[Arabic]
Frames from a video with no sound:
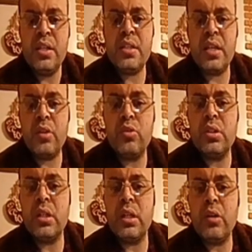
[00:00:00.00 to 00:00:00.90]
إذا
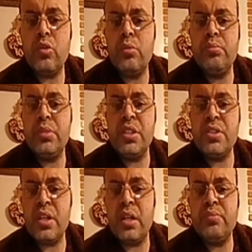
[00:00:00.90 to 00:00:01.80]
كنت تقوم
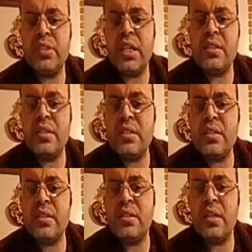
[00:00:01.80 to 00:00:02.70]
بنظام
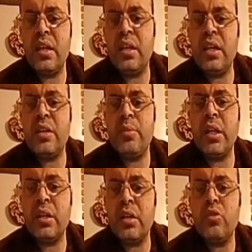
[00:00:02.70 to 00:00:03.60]
تخسيس غذائي
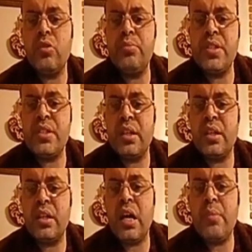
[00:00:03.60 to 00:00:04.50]
يجب أن تقوم
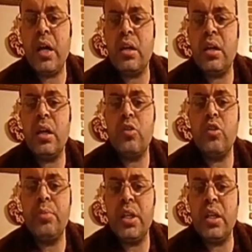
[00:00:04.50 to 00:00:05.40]
باستخدام عقار
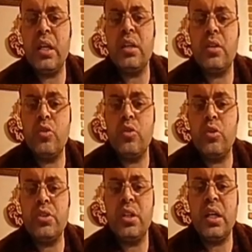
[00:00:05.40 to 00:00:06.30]
أوبل لايت
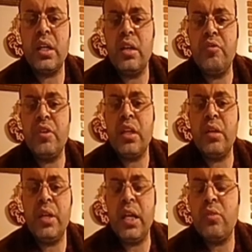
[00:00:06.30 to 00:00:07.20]
ليعطيك
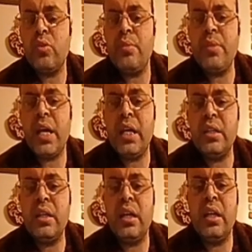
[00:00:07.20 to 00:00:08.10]
الفيتامينات
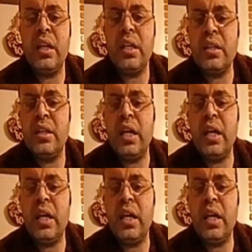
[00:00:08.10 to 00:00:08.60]
والمعادن التي